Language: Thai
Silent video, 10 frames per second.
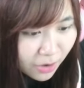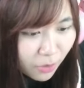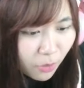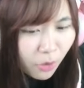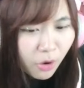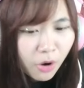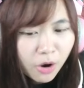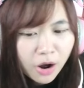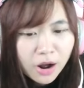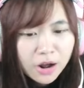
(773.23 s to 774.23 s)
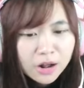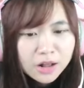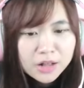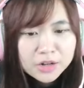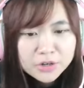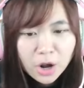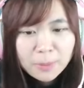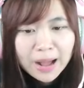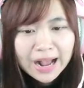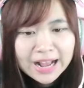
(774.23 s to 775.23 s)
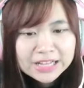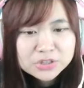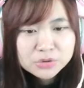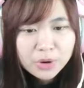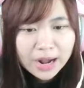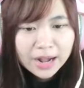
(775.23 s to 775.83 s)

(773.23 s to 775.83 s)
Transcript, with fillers: โอ้โหน้องบังกันชัว